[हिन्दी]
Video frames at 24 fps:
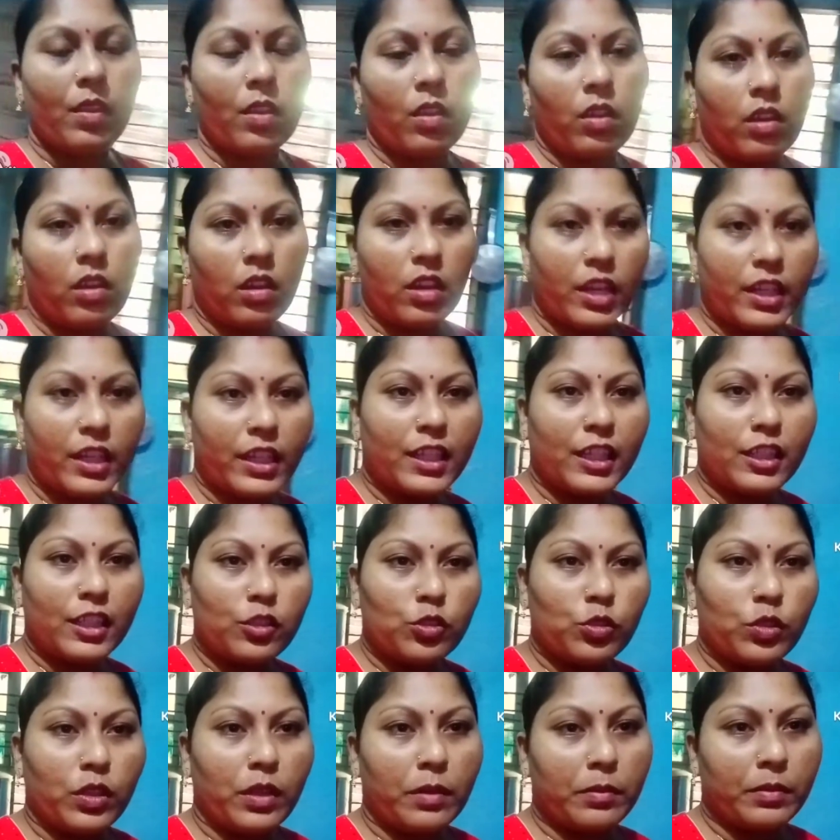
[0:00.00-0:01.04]
और कल
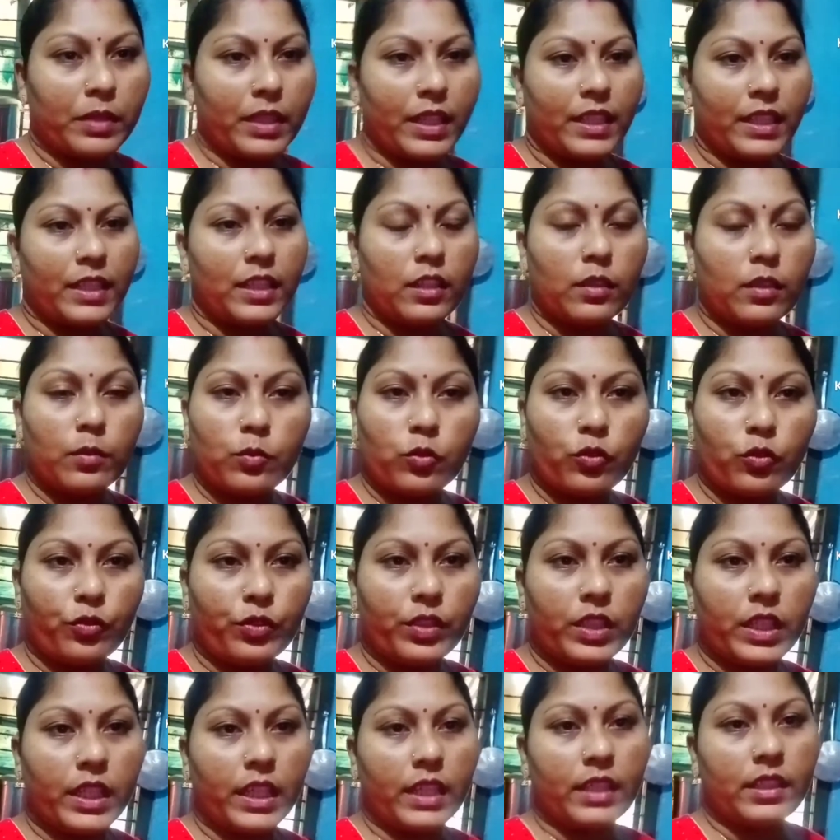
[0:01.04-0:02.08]
जो हम गए थे ना
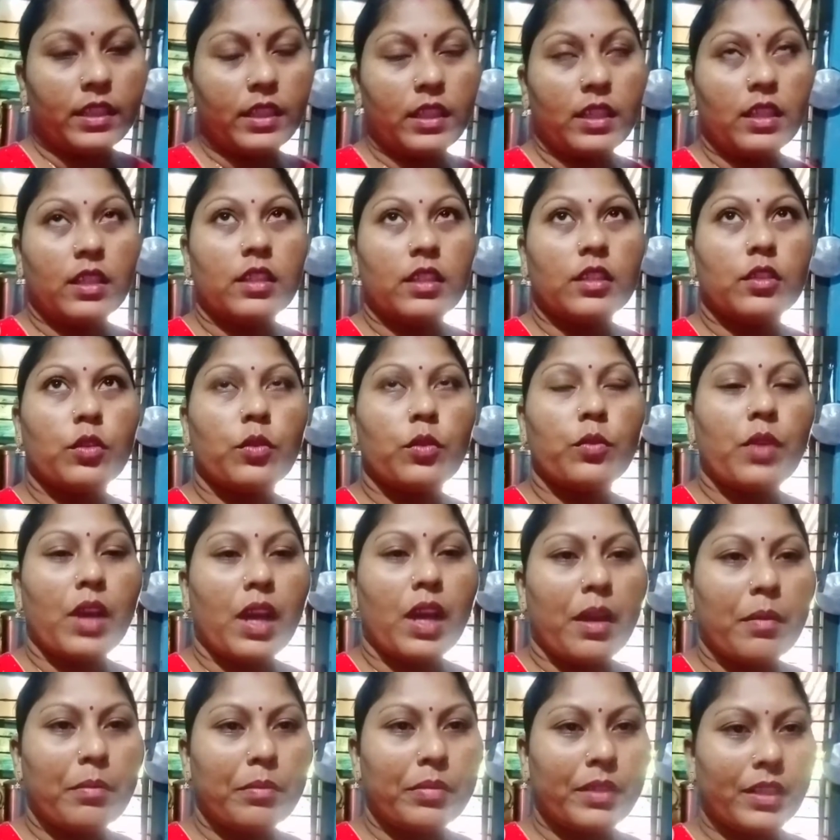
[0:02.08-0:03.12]
मूवी देखने के लिए तो
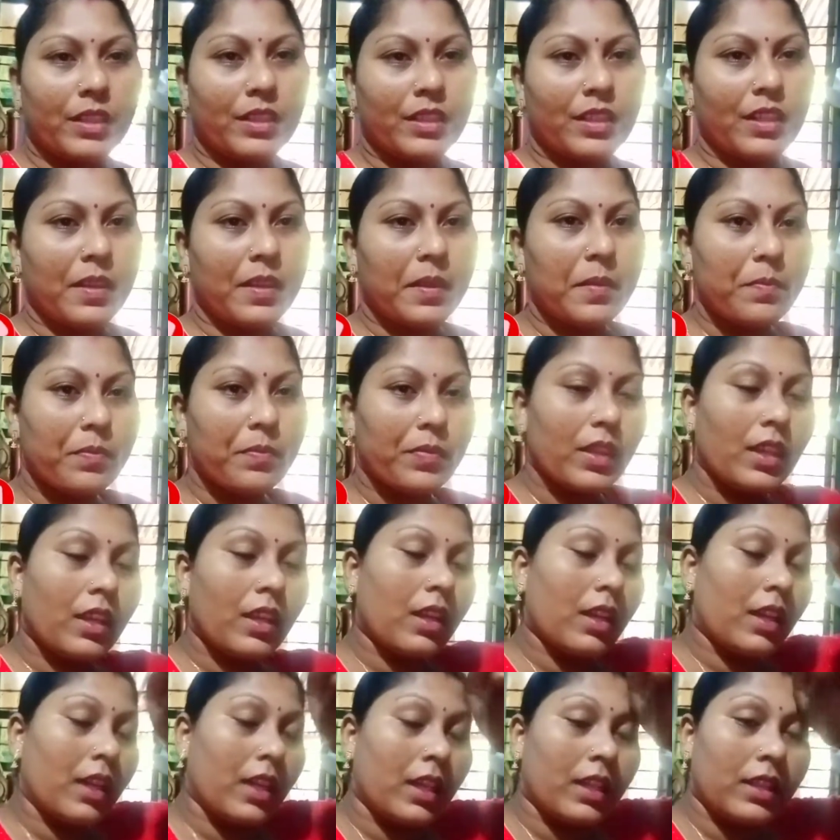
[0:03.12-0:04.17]
वहाँ पर ना
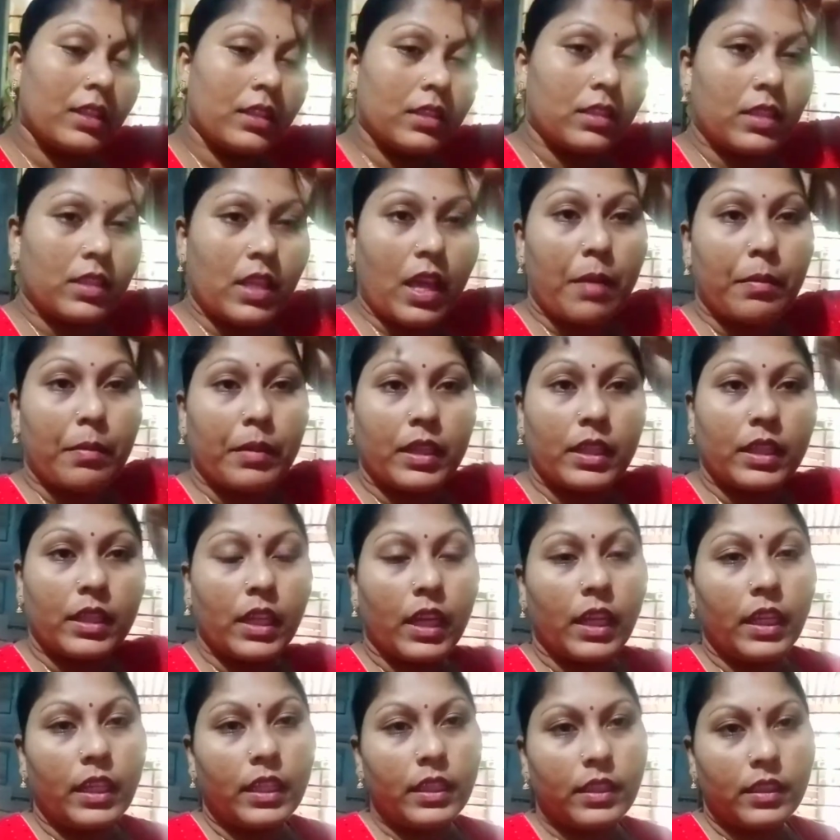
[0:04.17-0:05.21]
सामान
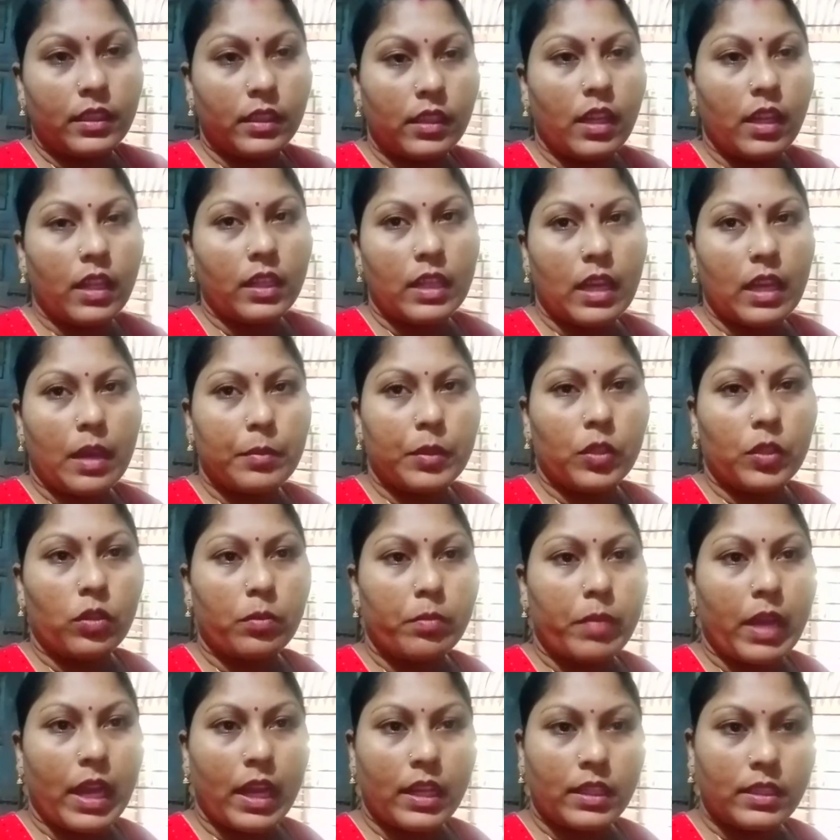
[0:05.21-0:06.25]
का इतना दाम है
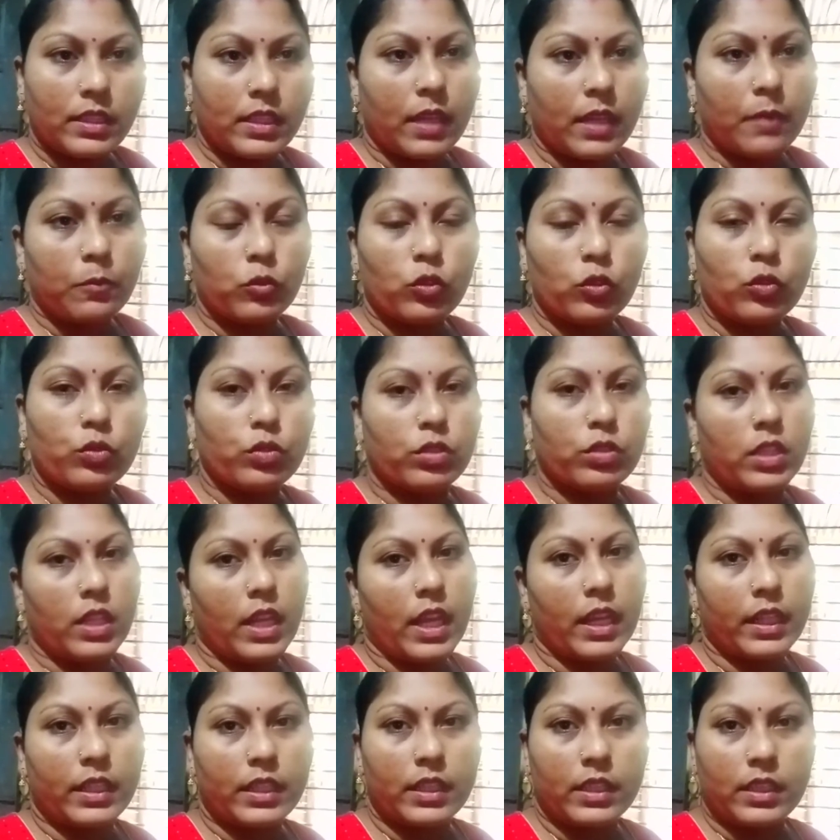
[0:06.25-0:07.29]
और बाहर से आपको कुछ
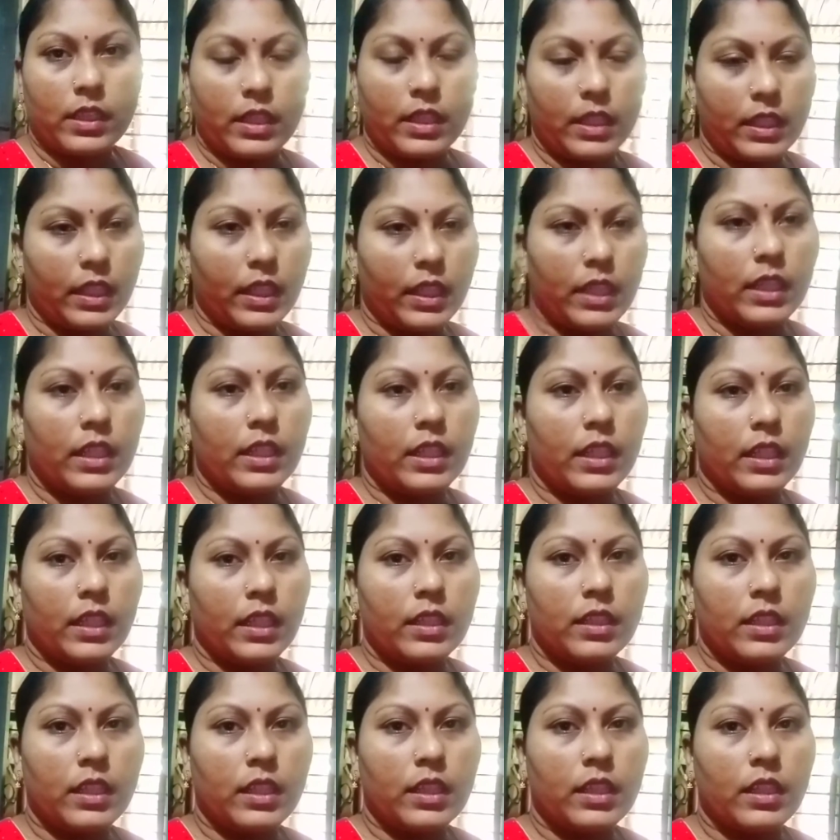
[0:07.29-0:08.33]
ला लेने के लिए
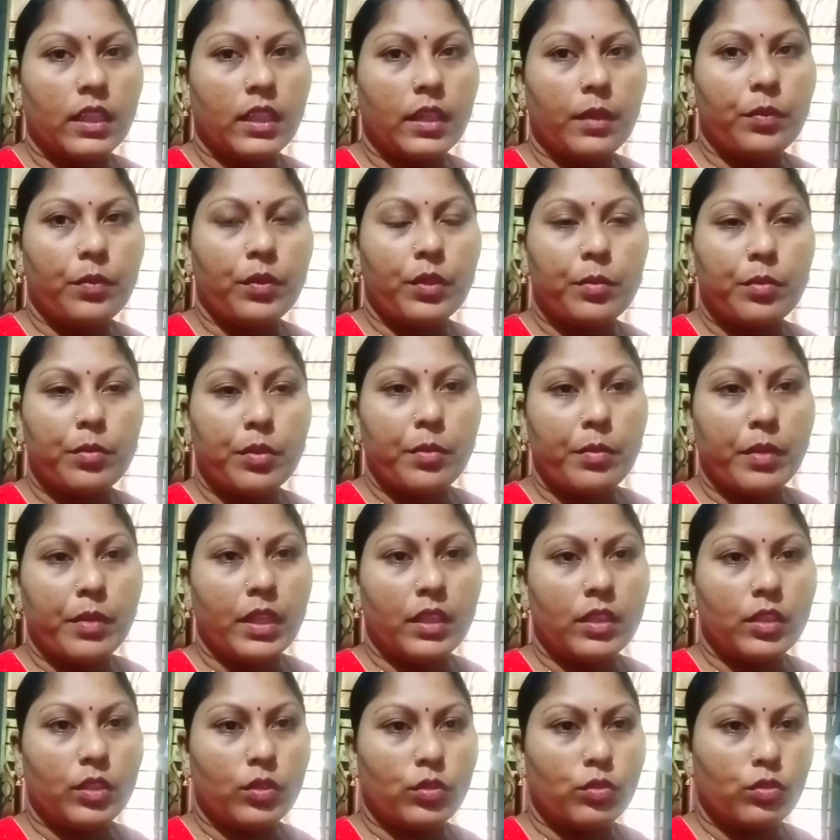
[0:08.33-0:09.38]
नहीं देते हैं फिर भी मैं
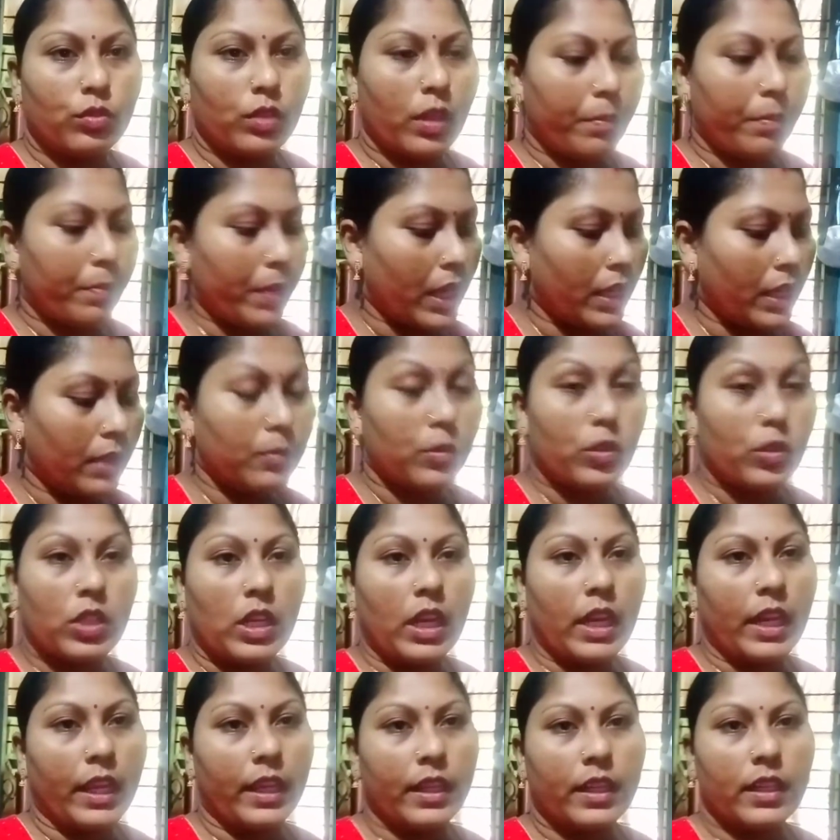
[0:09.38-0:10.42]
डिशू का पानी
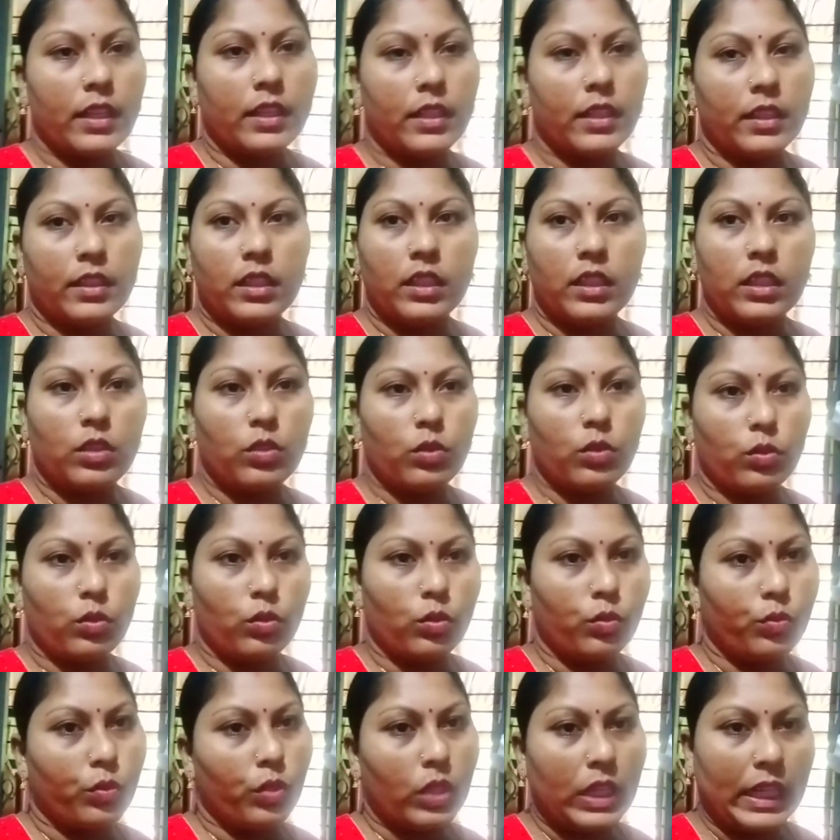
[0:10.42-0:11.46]
बोतल लेकर गई थी तो
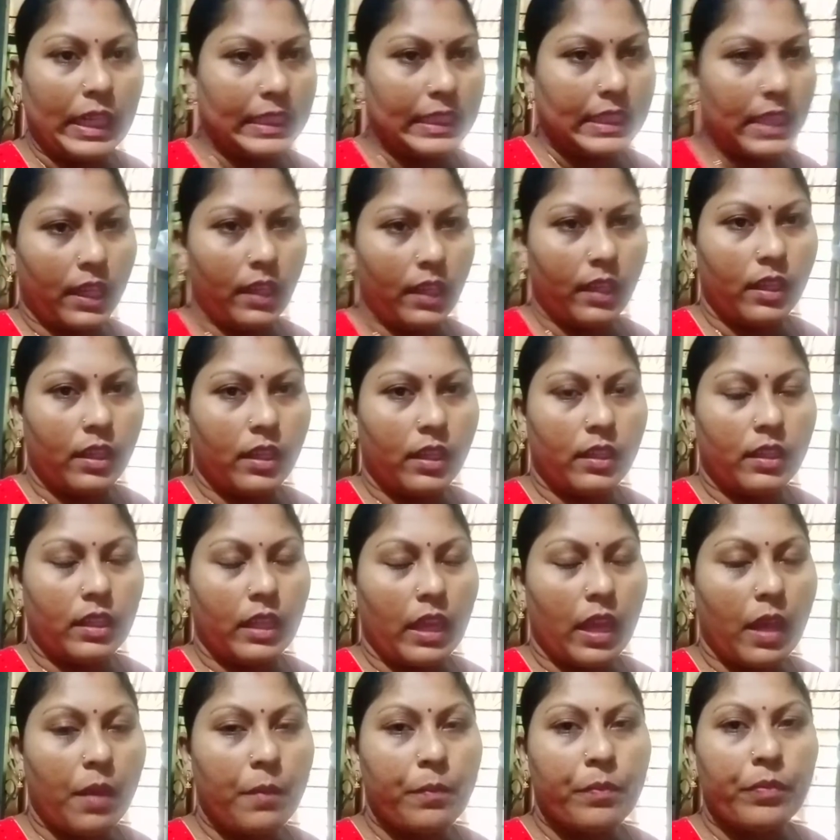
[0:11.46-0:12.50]
वो ले जाने के लिए
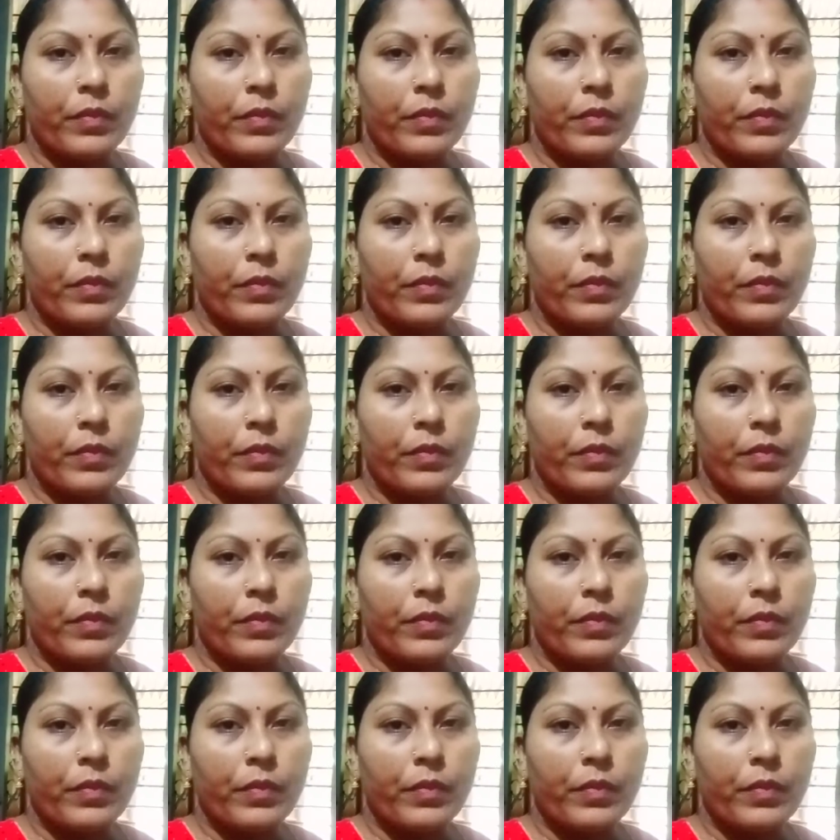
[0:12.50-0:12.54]
दिया